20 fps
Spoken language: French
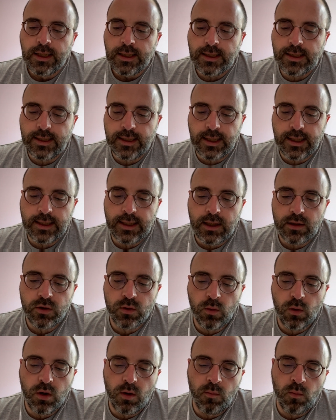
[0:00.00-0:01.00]
Si un
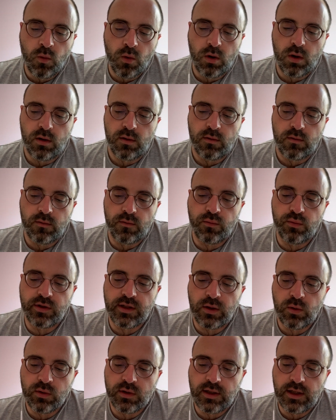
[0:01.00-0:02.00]
garçon comme moi vous
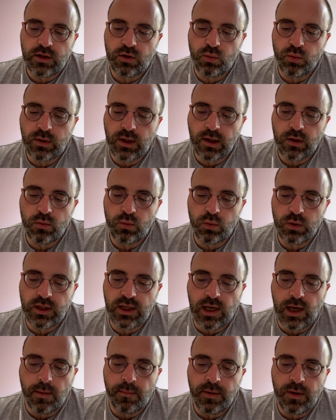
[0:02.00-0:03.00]
annonçait tout à coup
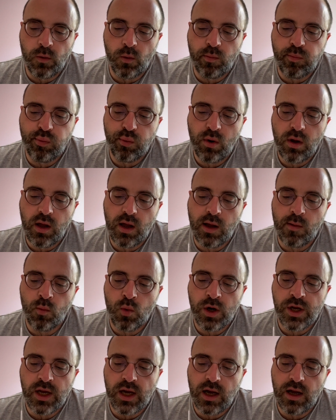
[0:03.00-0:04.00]
qu'il a mis au point un
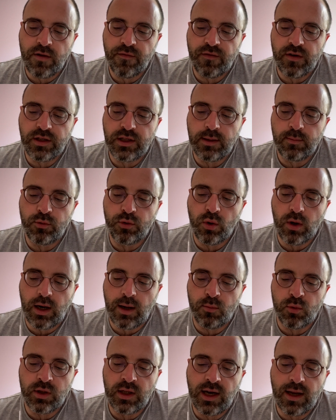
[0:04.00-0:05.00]
moyen infaillible de
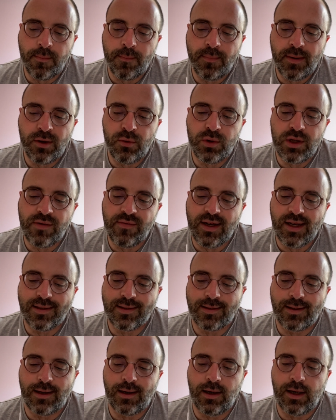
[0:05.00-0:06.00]
ramener la paix
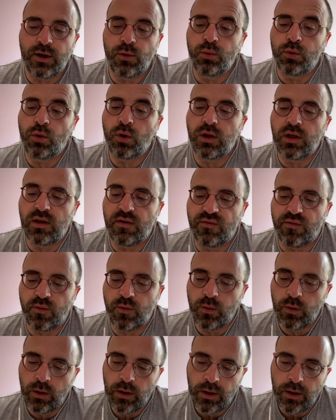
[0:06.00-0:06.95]
universelle, l'écouteriez-vous